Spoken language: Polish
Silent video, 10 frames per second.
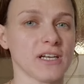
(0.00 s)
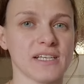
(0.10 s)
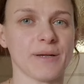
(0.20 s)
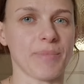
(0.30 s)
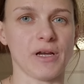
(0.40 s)

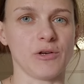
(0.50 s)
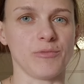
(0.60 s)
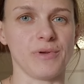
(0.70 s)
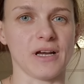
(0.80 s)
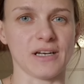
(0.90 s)
takie zapachy
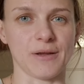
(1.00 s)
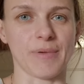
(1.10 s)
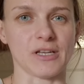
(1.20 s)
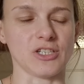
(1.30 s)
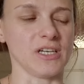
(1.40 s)
lubi, jak
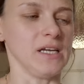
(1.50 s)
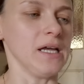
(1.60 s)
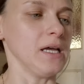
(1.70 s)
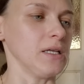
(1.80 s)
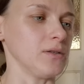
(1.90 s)
najbardziej,
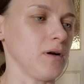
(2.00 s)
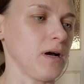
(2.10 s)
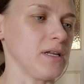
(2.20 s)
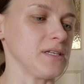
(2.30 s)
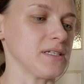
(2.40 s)
no
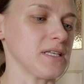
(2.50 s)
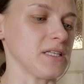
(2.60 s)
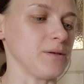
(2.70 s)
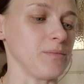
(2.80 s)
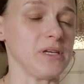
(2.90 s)
ale
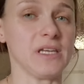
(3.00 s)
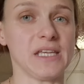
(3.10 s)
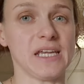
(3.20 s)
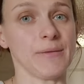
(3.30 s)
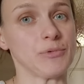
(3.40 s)
niestety mi
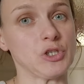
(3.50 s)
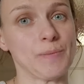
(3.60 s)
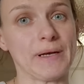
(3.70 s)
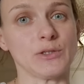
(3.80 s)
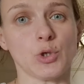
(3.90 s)
nie
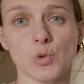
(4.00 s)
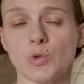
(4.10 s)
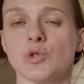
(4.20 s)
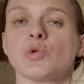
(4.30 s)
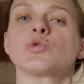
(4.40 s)
przypadł do
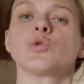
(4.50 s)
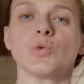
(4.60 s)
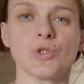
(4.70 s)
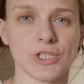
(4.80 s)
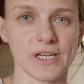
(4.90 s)
gustu.
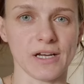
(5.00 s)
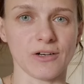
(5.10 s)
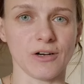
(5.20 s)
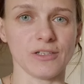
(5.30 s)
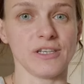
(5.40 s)
Zużyję
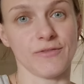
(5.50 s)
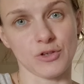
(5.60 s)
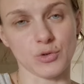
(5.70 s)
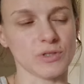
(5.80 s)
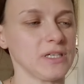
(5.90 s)
go, nie
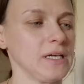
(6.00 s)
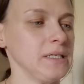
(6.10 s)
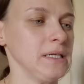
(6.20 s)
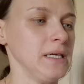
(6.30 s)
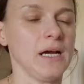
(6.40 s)
wyrzucę,
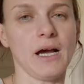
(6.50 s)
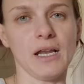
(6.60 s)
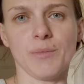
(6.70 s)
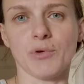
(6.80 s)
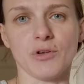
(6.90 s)

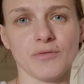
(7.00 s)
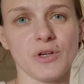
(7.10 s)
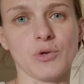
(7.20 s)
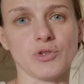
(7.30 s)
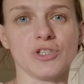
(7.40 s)
ale
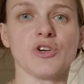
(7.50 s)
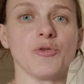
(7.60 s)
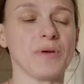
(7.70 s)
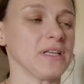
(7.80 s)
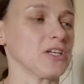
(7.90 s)
ponownie już nie
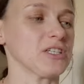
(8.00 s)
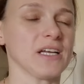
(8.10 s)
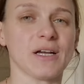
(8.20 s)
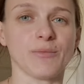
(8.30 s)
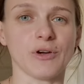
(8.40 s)
kupię. Także
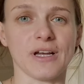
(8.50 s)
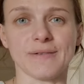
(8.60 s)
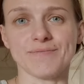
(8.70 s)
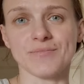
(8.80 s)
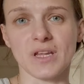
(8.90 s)
taka
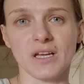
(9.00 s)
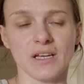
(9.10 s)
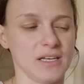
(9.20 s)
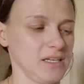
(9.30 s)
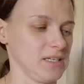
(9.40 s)
moja
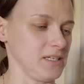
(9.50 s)
yy,